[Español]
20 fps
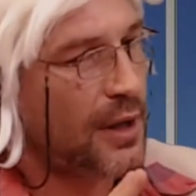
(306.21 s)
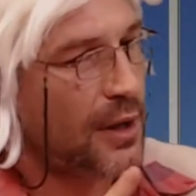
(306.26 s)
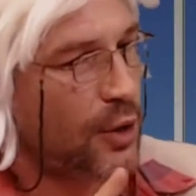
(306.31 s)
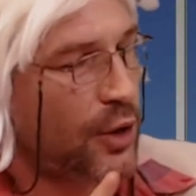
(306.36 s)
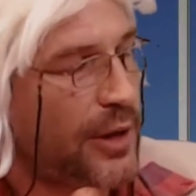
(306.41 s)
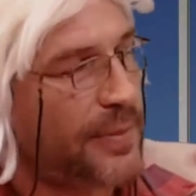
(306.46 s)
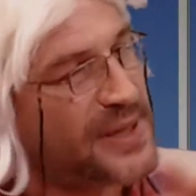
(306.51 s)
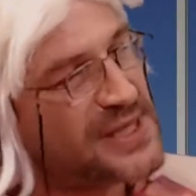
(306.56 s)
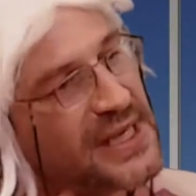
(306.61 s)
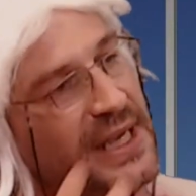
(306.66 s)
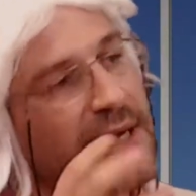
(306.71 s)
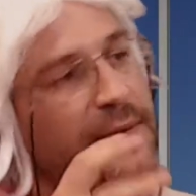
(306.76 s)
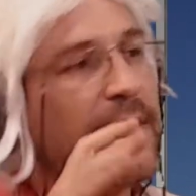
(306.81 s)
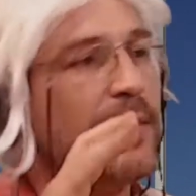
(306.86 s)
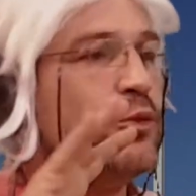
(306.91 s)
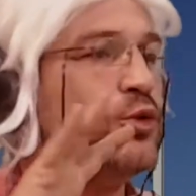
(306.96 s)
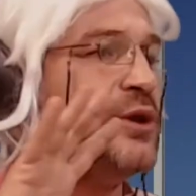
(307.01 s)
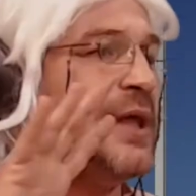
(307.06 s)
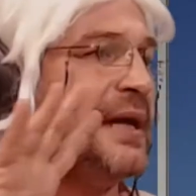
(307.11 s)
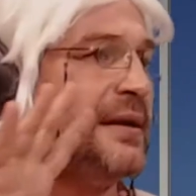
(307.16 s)
Lo que pasa es que va
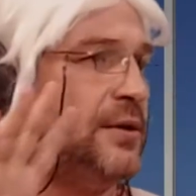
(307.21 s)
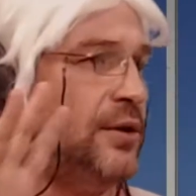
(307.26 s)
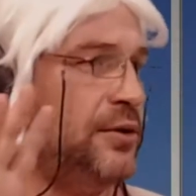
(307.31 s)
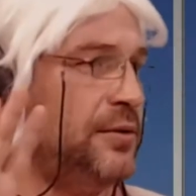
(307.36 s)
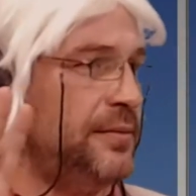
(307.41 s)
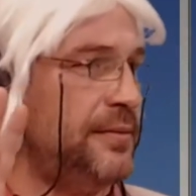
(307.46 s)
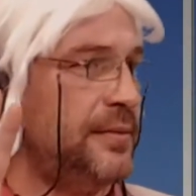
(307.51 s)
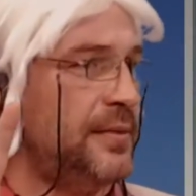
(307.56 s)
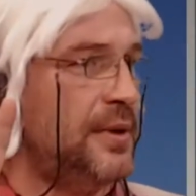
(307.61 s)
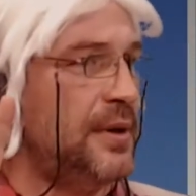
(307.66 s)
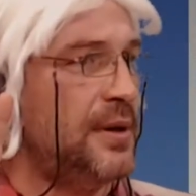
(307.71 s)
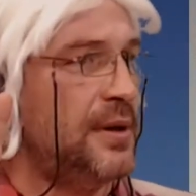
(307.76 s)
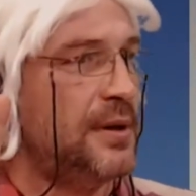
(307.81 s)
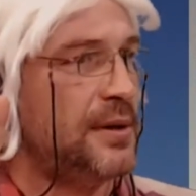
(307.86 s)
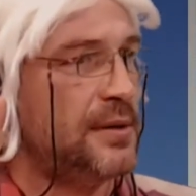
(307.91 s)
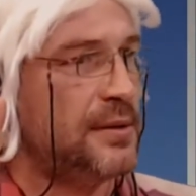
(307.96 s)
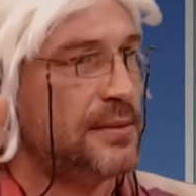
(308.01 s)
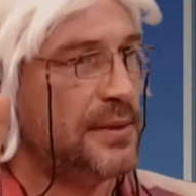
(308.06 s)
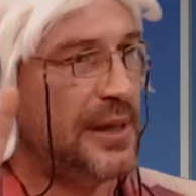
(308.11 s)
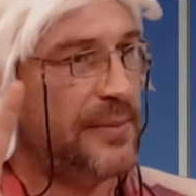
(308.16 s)
mutando. Ah.
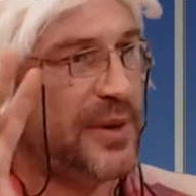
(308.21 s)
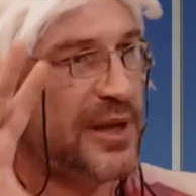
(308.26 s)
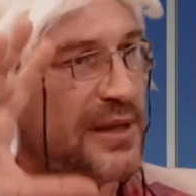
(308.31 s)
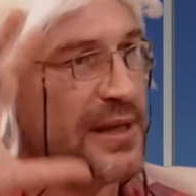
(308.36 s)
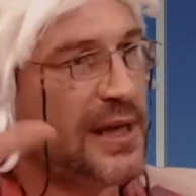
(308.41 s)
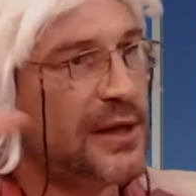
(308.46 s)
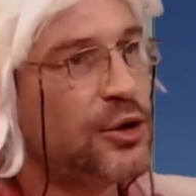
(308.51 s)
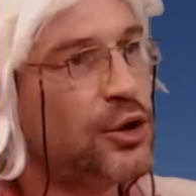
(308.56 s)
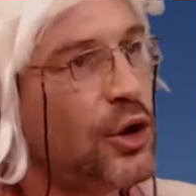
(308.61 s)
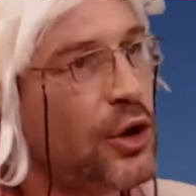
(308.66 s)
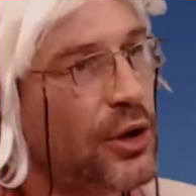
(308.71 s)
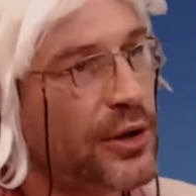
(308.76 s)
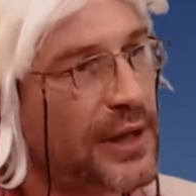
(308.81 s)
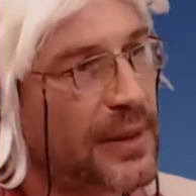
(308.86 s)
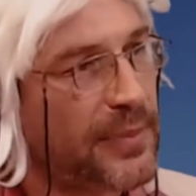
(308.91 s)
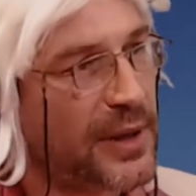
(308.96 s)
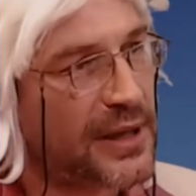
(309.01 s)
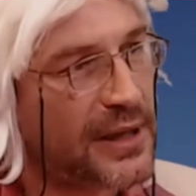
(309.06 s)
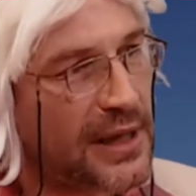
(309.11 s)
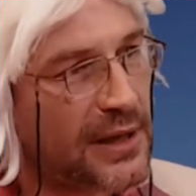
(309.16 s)
Dependiendo,
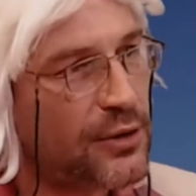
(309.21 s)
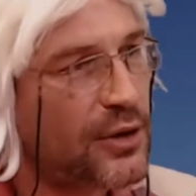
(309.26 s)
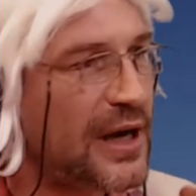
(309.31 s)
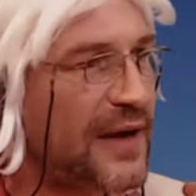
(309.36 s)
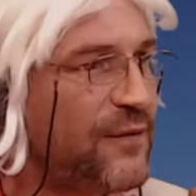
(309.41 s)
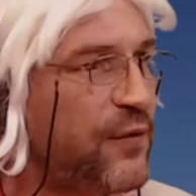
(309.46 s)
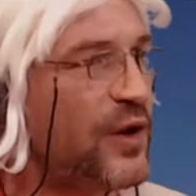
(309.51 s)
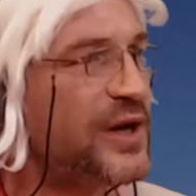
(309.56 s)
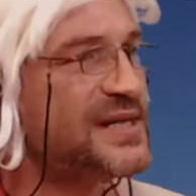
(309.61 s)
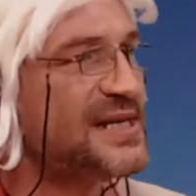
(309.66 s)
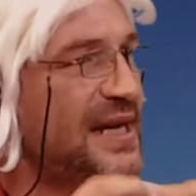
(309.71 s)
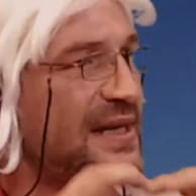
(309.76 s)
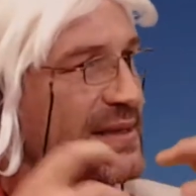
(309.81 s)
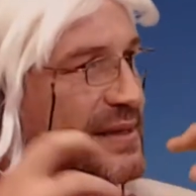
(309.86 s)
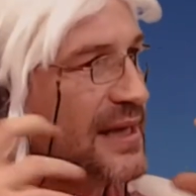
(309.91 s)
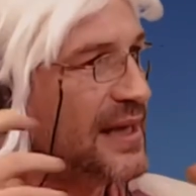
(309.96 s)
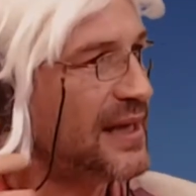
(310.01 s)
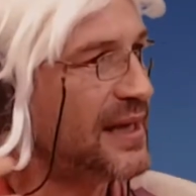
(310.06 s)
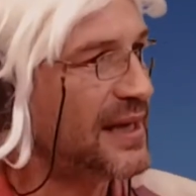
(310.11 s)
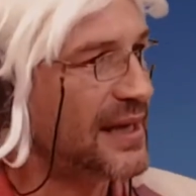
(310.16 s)
dependiendo las fuerzas
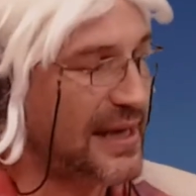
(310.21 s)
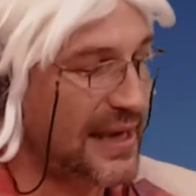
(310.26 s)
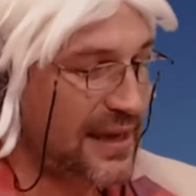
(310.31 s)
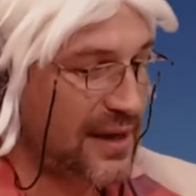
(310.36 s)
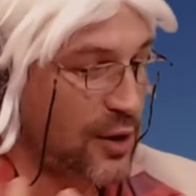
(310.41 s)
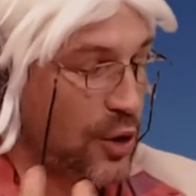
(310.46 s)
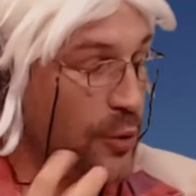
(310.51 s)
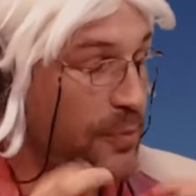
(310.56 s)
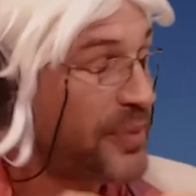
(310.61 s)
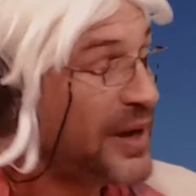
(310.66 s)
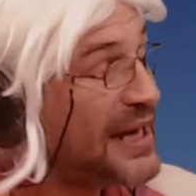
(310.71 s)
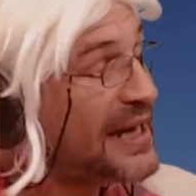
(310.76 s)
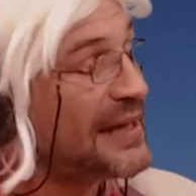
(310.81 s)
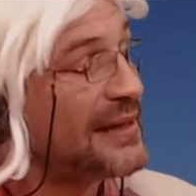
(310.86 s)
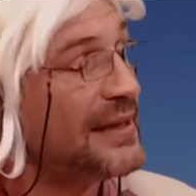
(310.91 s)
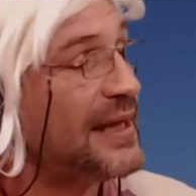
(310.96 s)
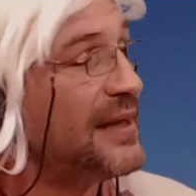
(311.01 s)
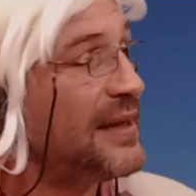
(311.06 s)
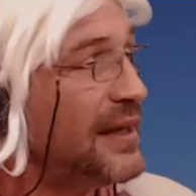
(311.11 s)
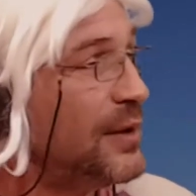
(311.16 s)
de, que,
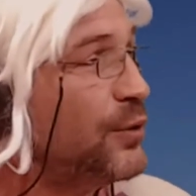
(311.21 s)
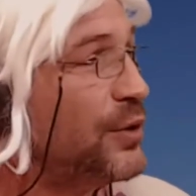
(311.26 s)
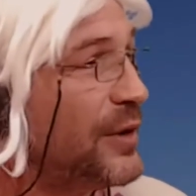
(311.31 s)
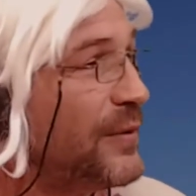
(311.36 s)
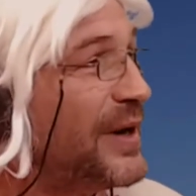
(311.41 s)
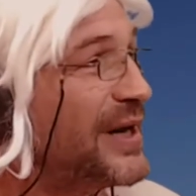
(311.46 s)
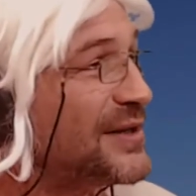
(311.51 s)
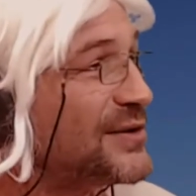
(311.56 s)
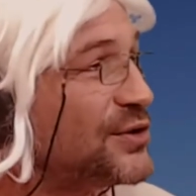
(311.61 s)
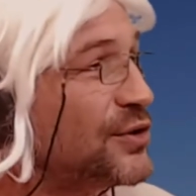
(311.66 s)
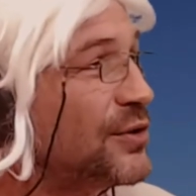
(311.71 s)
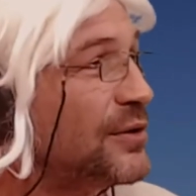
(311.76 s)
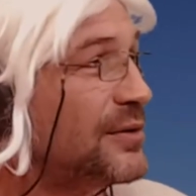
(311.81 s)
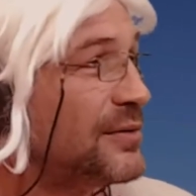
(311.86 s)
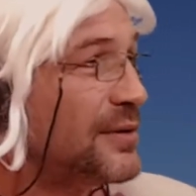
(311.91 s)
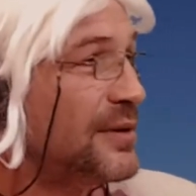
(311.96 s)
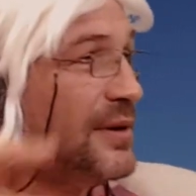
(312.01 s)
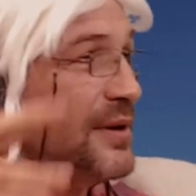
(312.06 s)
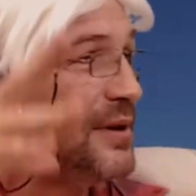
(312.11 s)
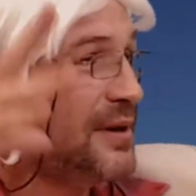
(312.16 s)
operan desde el universo
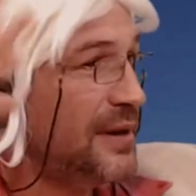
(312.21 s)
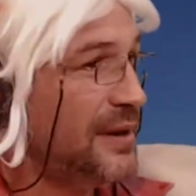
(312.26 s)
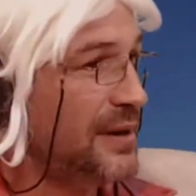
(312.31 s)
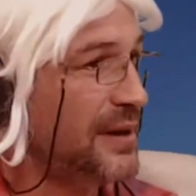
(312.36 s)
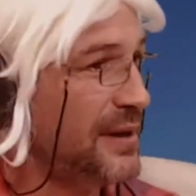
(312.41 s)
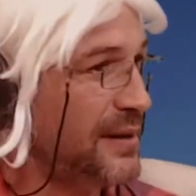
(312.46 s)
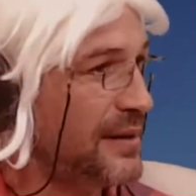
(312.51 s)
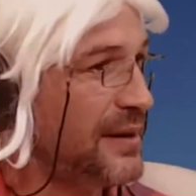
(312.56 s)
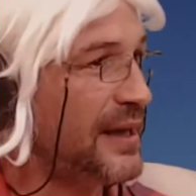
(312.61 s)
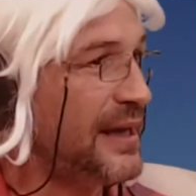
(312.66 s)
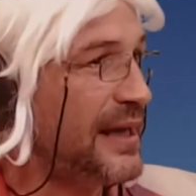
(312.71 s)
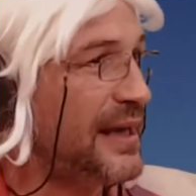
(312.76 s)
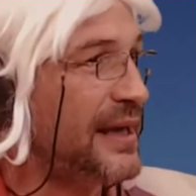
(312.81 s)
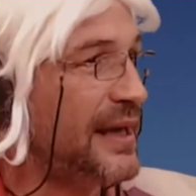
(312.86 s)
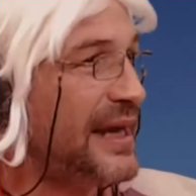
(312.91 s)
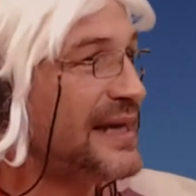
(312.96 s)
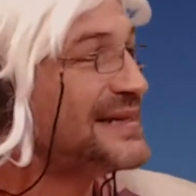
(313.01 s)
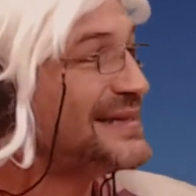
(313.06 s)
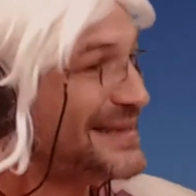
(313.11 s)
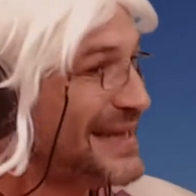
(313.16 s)
eh,
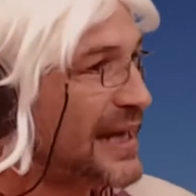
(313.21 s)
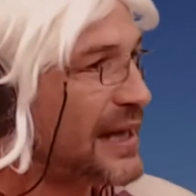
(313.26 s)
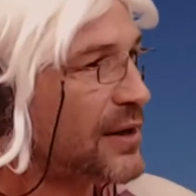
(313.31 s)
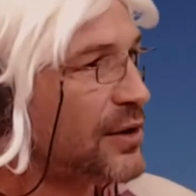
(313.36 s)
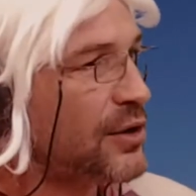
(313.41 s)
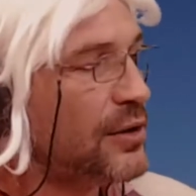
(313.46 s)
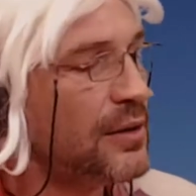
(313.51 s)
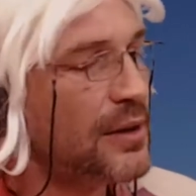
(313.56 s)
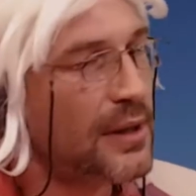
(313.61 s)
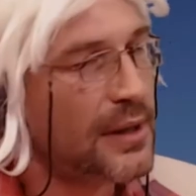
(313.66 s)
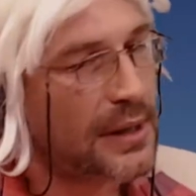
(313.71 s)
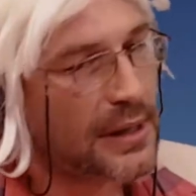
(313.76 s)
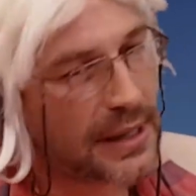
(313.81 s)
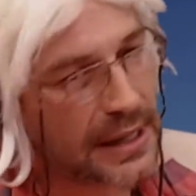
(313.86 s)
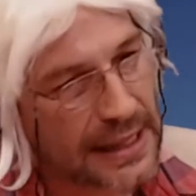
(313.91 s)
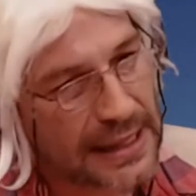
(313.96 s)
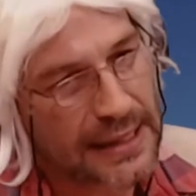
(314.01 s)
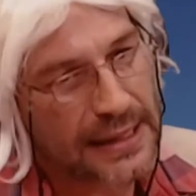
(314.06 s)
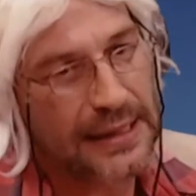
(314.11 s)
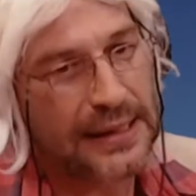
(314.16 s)
externo,
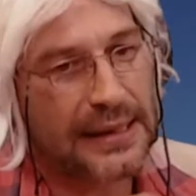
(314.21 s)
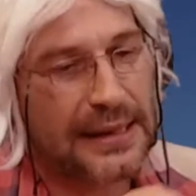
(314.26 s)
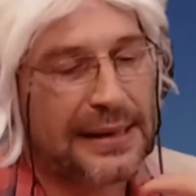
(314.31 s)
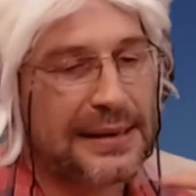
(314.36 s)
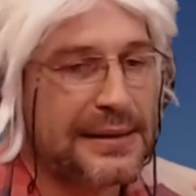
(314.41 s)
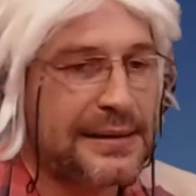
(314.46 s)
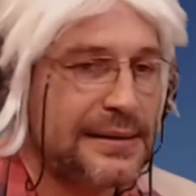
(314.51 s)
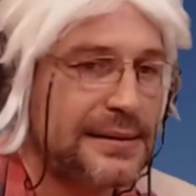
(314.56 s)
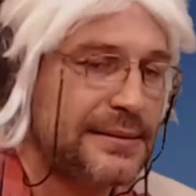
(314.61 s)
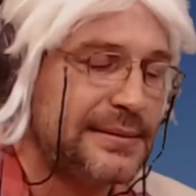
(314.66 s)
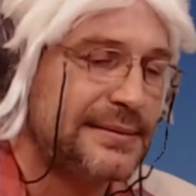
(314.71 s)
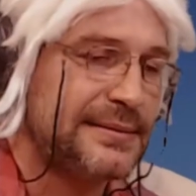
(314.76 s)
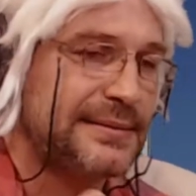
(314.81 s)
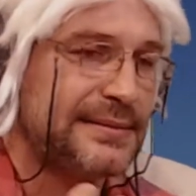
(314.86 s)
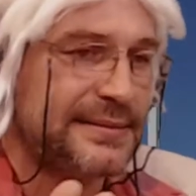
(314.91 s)
el,